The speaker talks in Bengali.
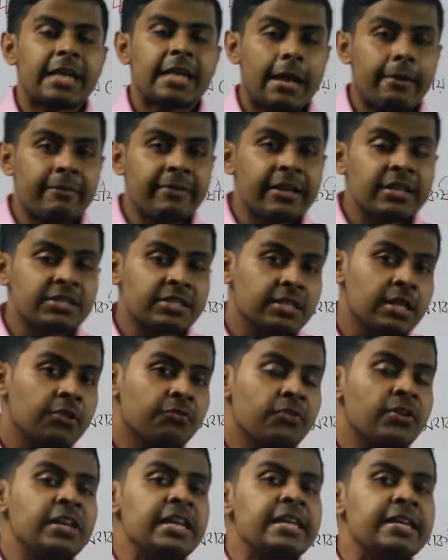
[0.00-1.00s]
গ্র্যাভিটেশনাল
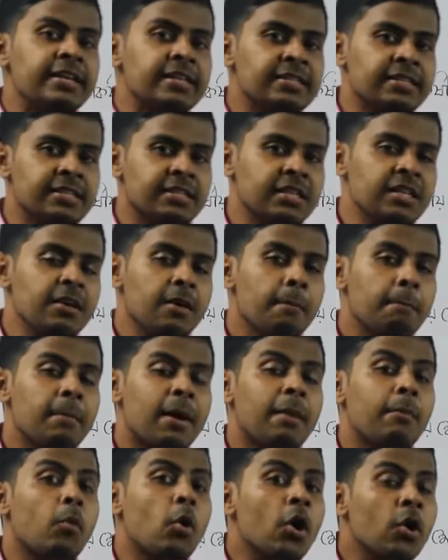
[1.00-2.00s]
ফিল্ড ইন্টেন্সিটি
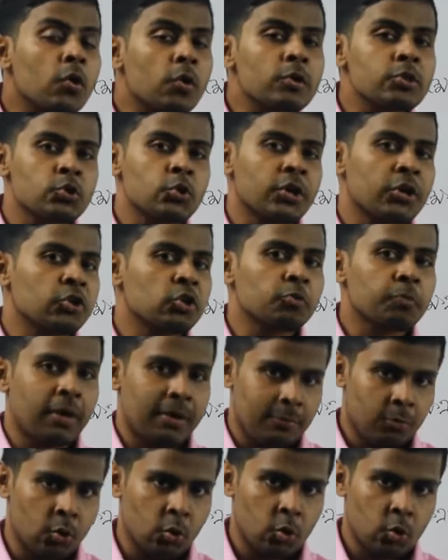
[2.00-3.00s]
বা মহাকর্ষীয় ক্ষেত্র
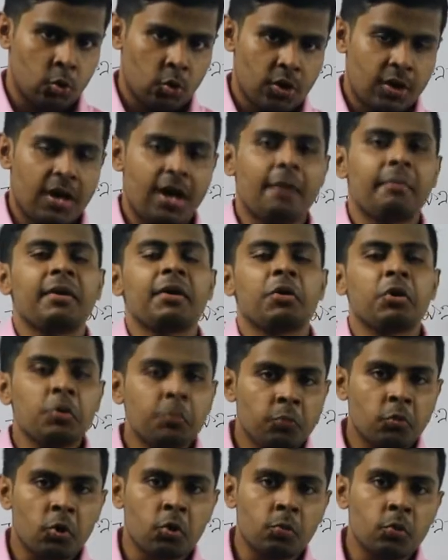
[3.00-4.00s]
প্রাবল্য আমরা এখন
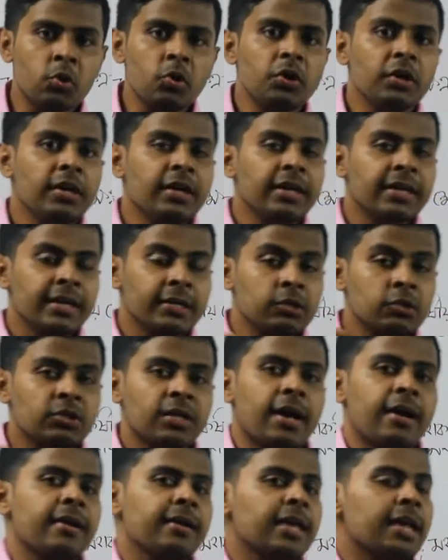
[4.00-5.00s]
পড়ব কিন্তু
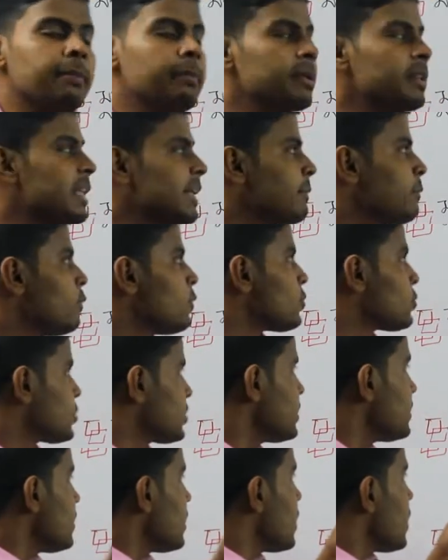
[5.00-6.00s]
তার আগে আমরা দেখব
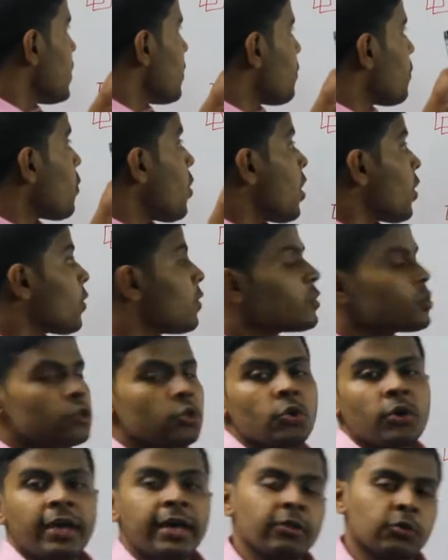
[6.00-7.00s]
হচ্ছে
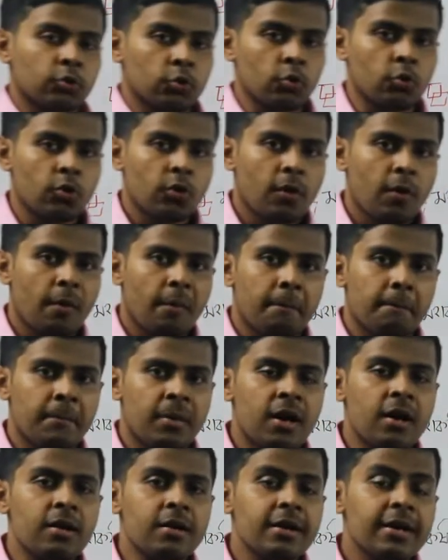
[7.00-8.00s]
মহাকর্ষীয় ক্ষেত্র
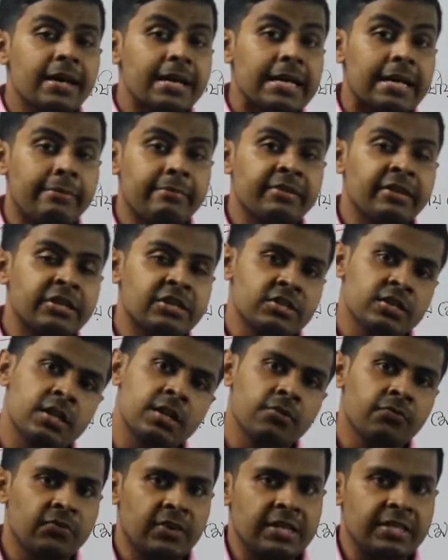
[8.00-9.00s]
বা
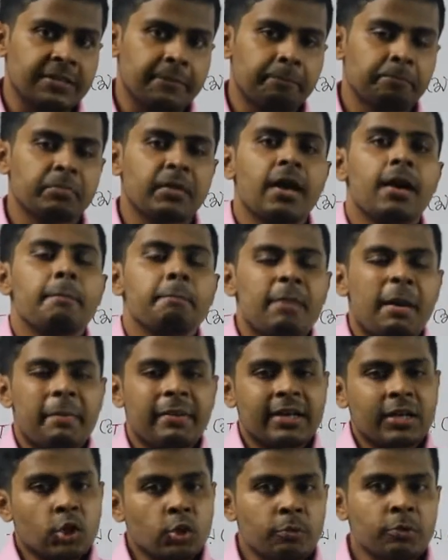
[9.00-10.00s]
গ্র্যাভিটেশনাল ফিল্ড
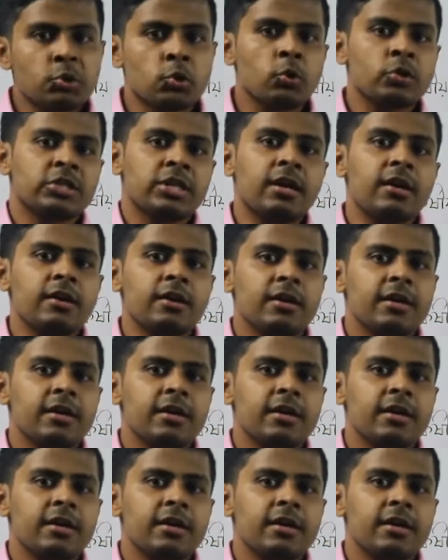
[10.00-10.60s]
ব্যাপারটা খুবই সোজা